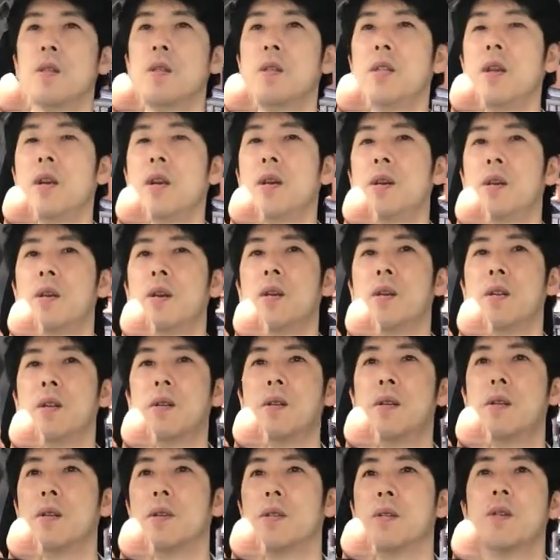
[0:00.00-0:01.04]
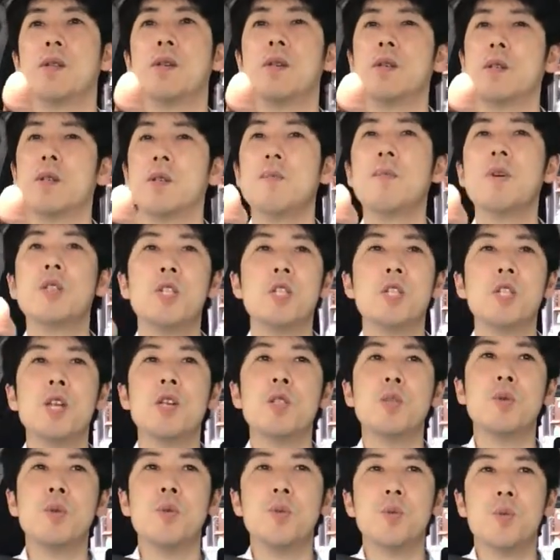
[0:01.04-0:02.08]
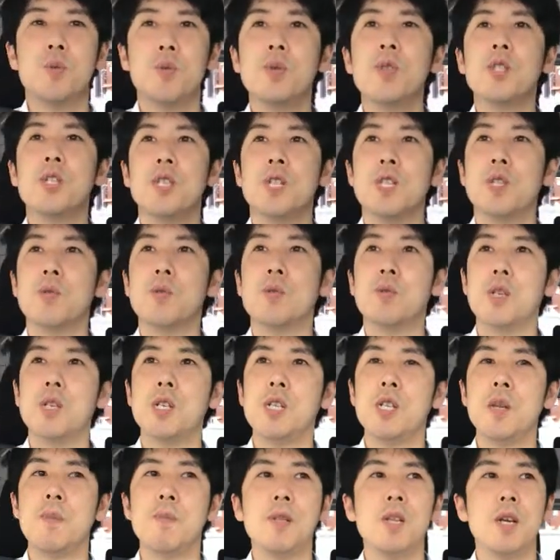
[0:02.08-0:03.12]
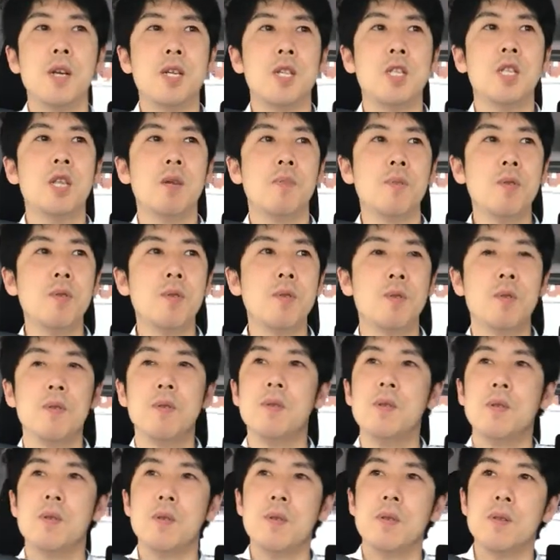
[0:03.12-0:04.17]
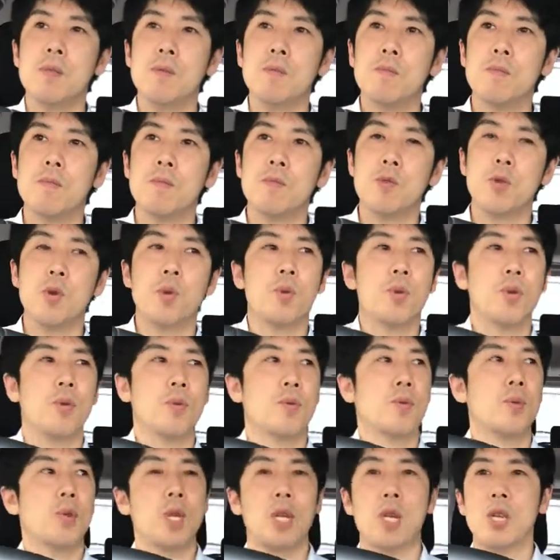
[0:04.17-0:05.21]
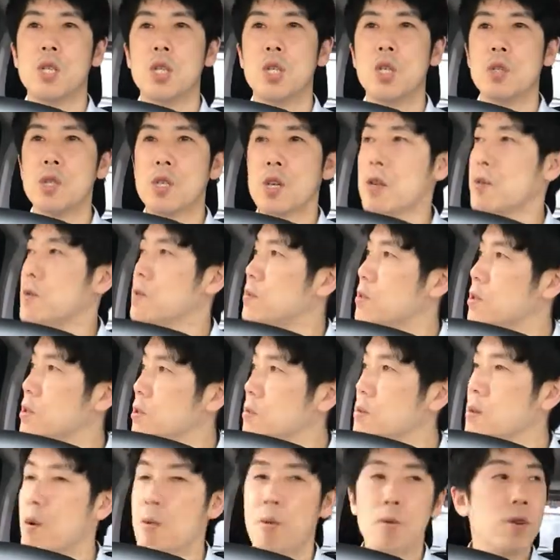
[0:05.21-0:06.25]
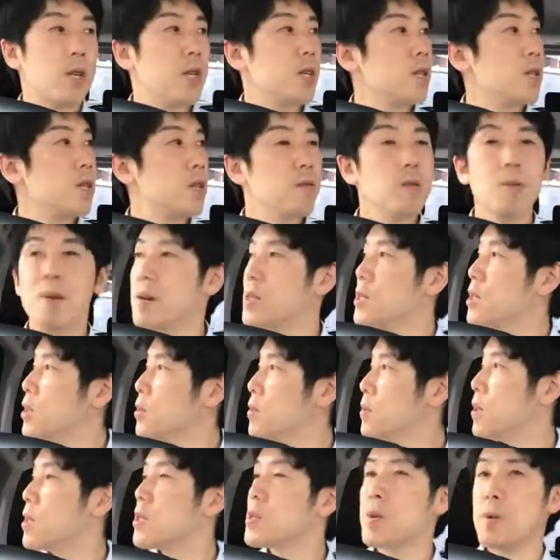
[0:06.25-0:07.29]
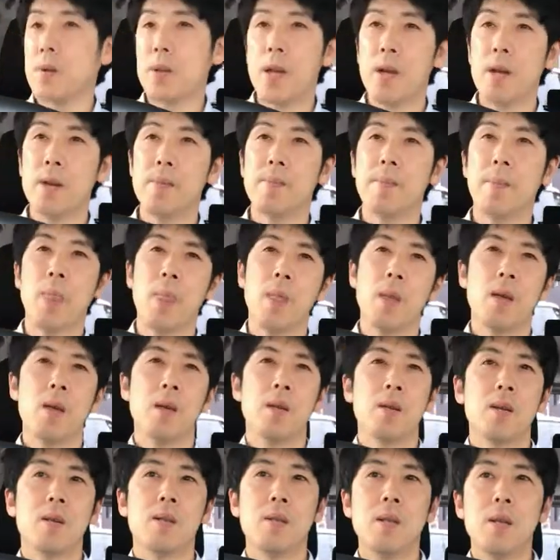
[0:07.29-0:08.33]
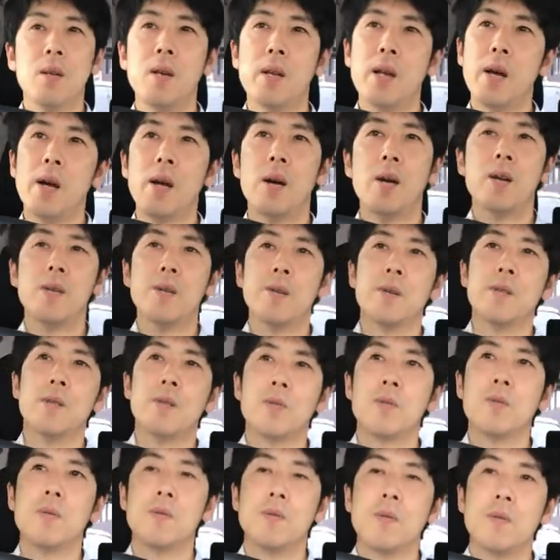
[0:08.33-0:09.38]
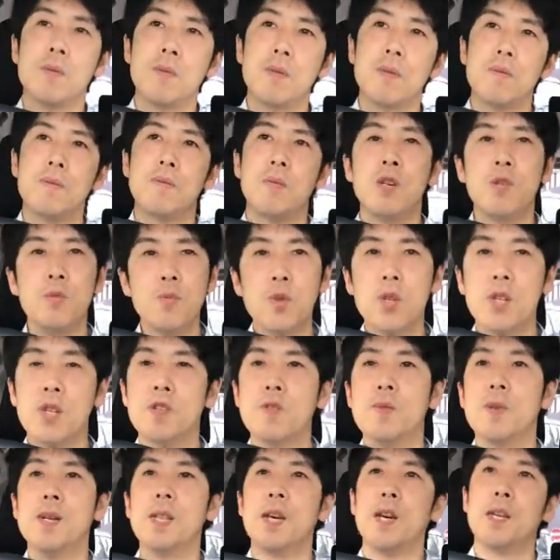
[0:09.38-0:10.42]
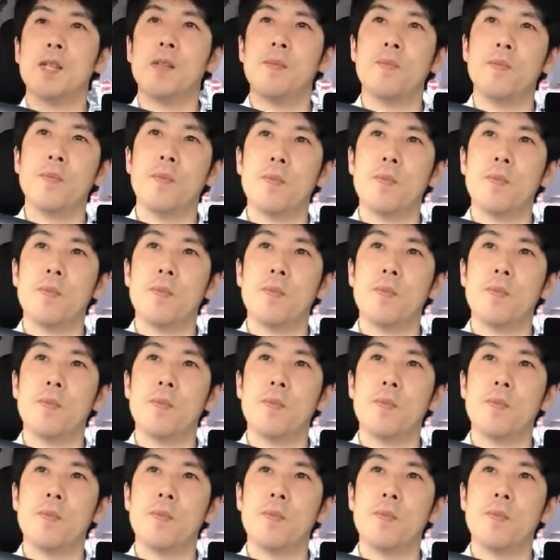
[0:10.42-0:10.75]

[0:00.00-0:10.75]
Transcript: でまあ実際そう風知にちょっと聞いてみたりしても、うん、そういうふうに執着っていうのは大きいっていうのが出るんですよねだからその憎む憎まない